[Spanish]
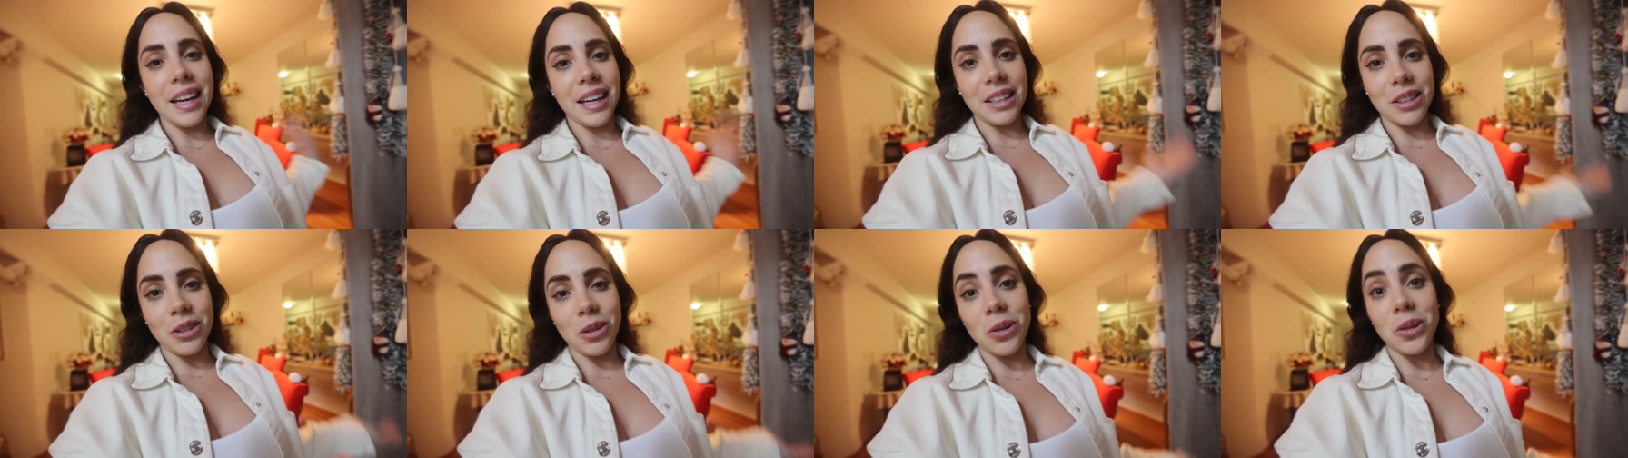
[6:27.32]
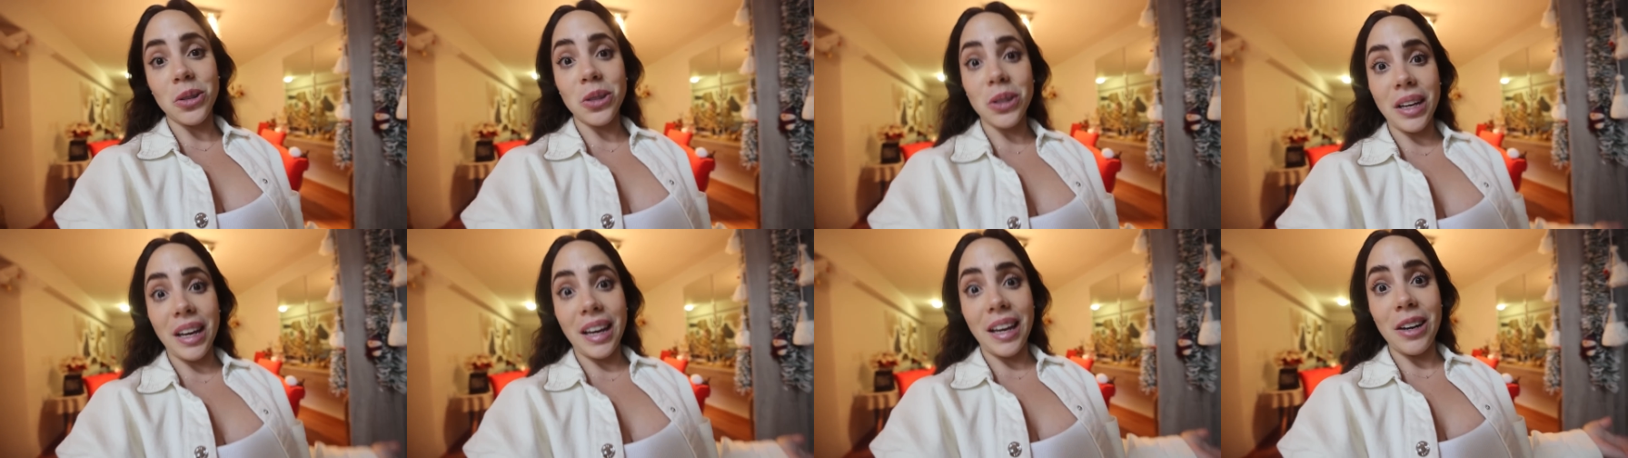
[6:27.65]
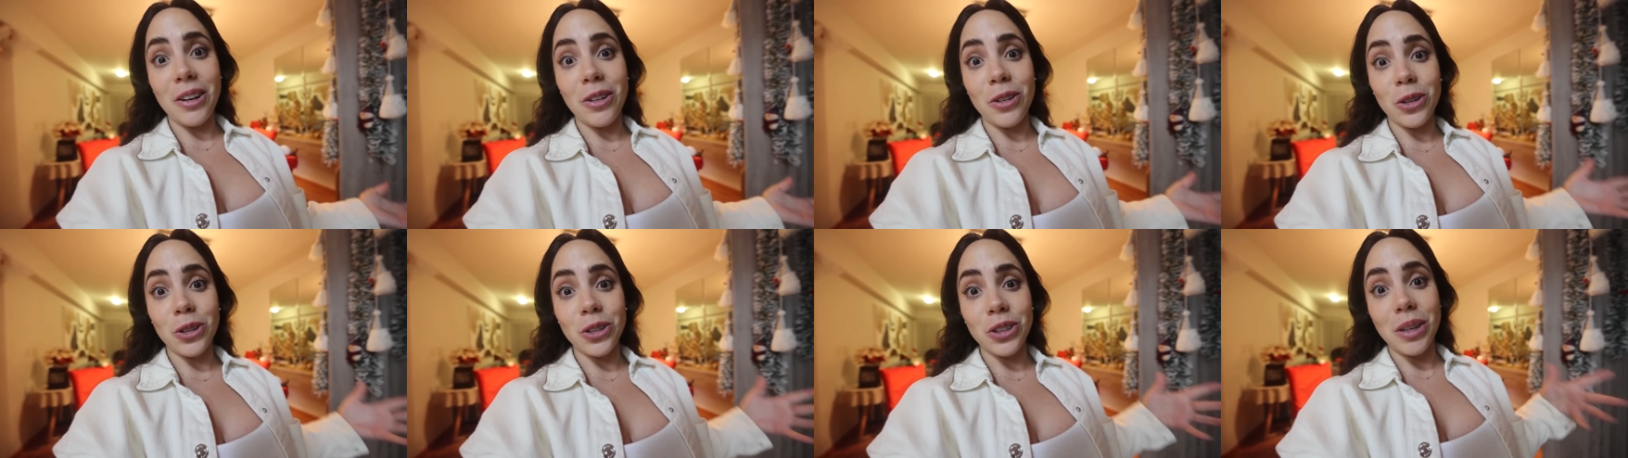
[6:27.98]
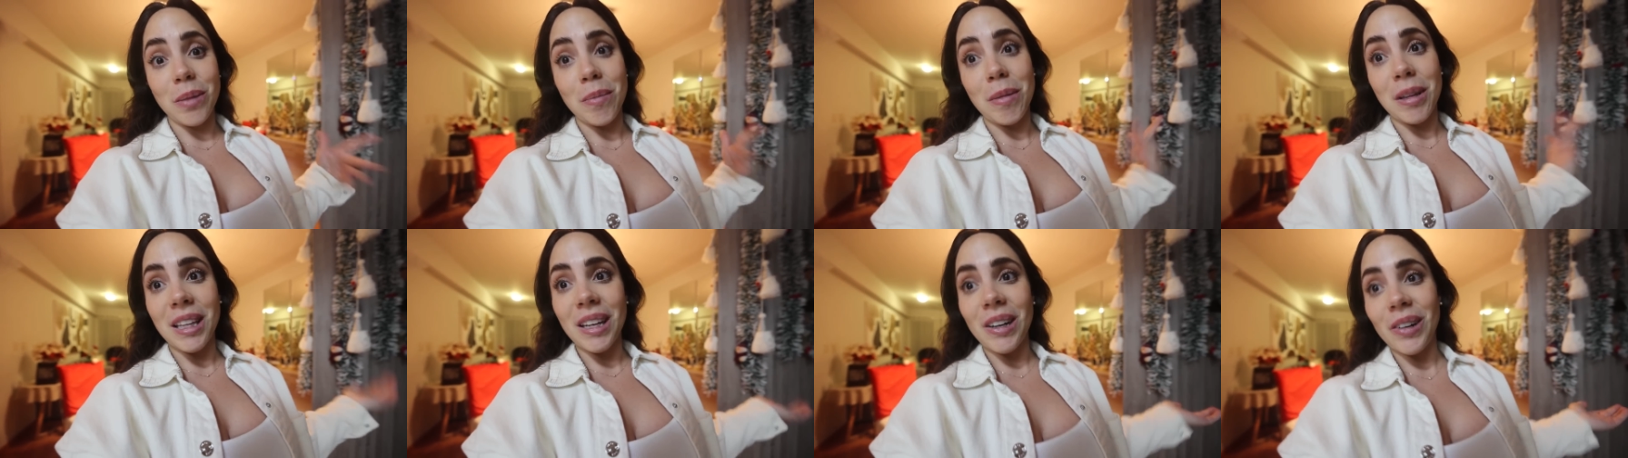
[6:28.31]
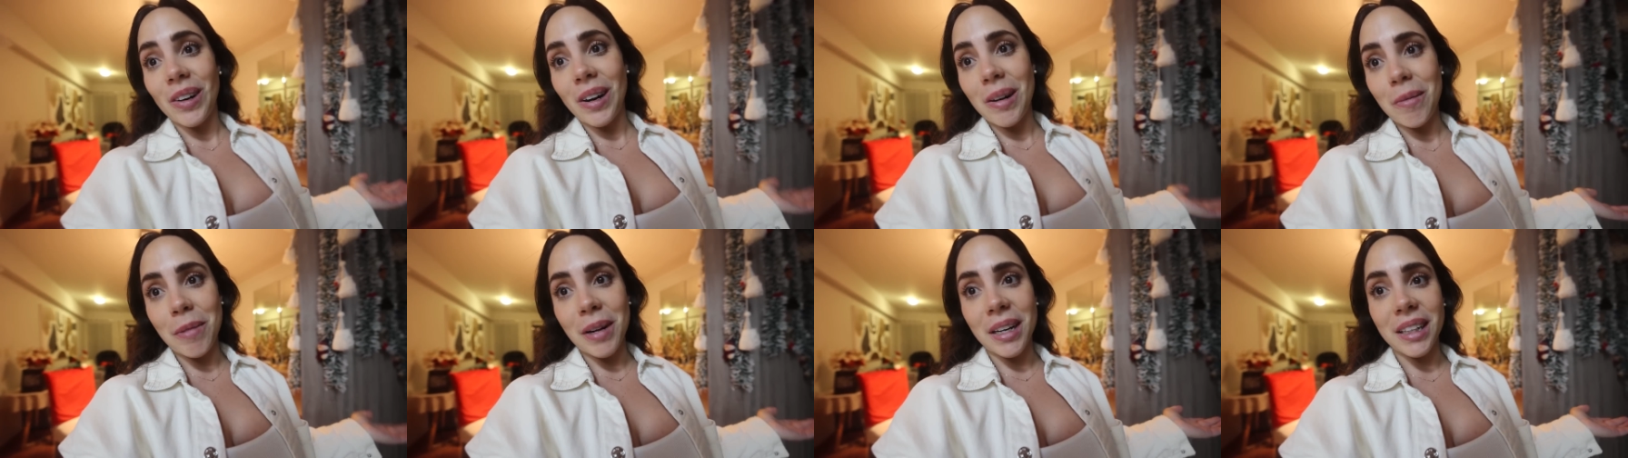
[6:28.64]
que son los que nos
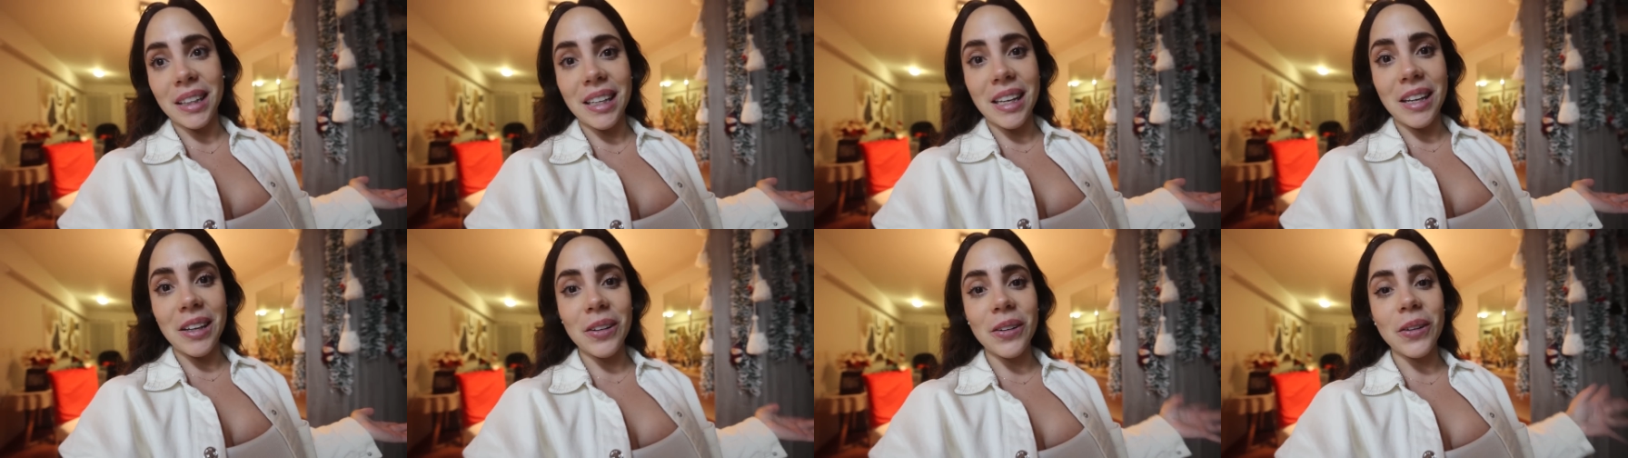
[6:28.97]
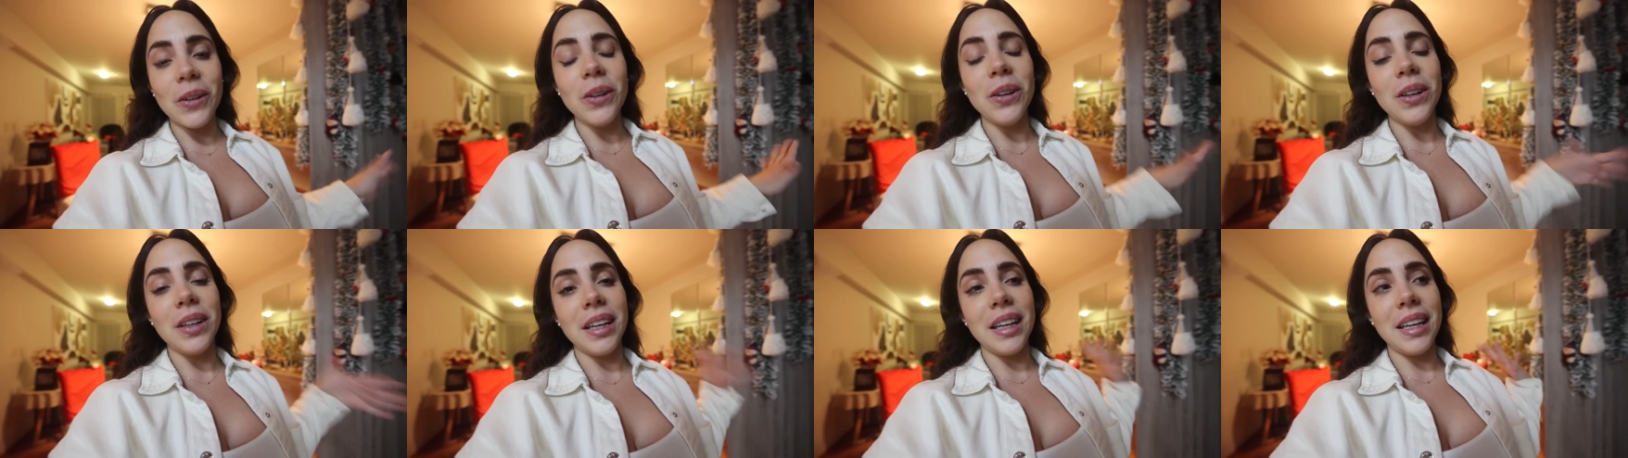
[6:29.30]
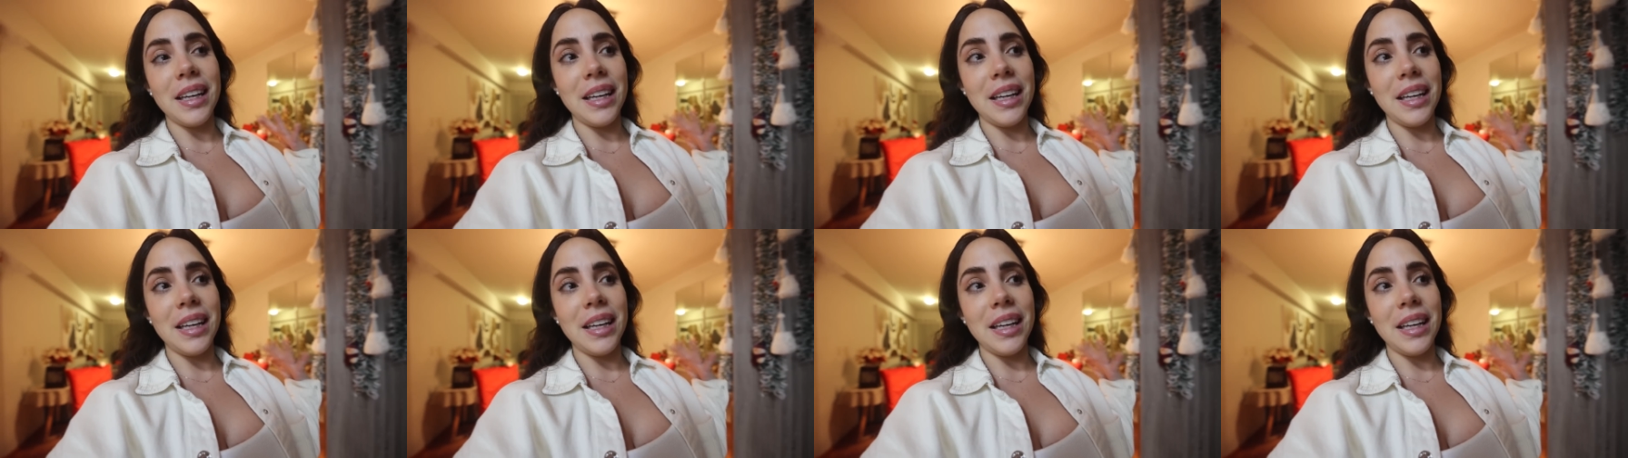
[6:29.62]
invitaron al partido.